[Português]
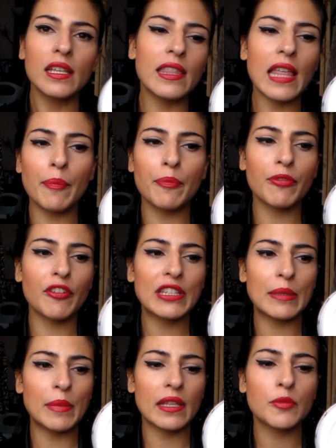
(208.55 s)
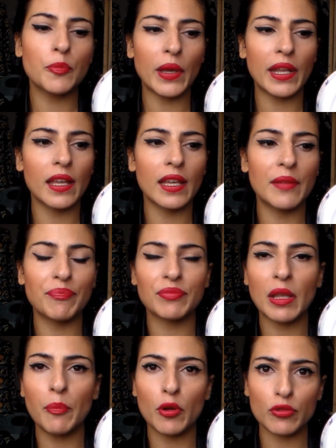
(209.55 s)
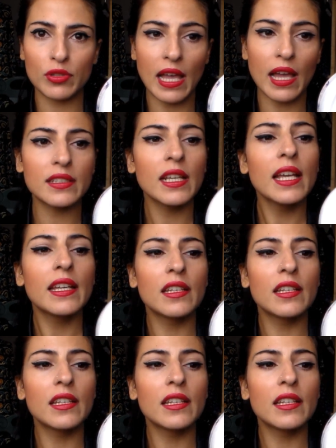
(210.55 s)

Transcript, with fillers: e dá perfeitamente para, hum, para usar,